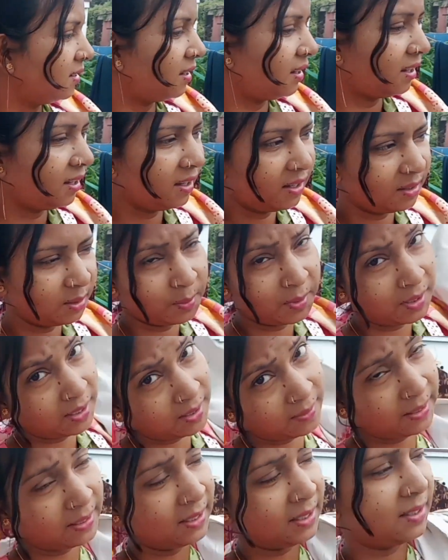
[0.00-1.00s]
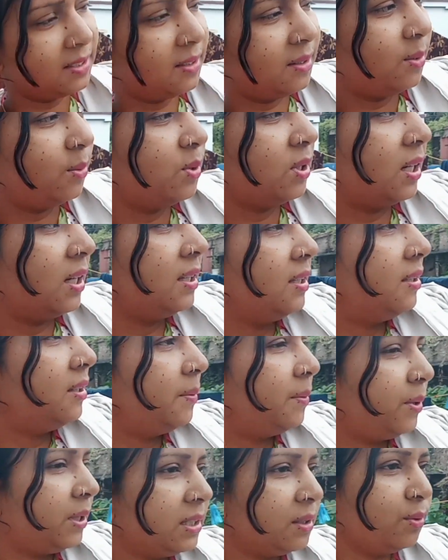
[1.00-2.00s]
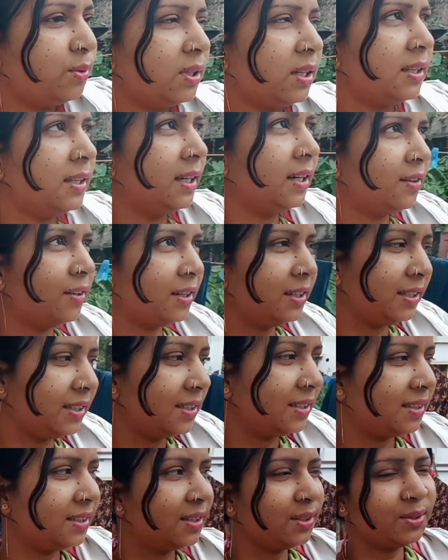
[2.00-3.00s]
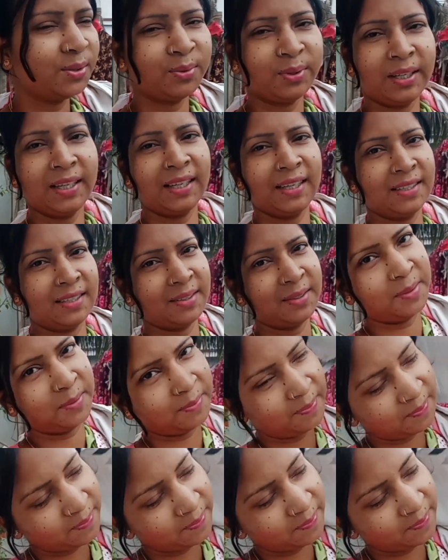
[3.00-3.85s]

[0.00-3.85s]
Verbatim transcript: হ্যাঁ তোমার দাদাভাই গেঞ্জিগুলো উজালা দিতে হবে আজকে উজালা দেওয়া হয়নি শুকিয়ে গেছে সব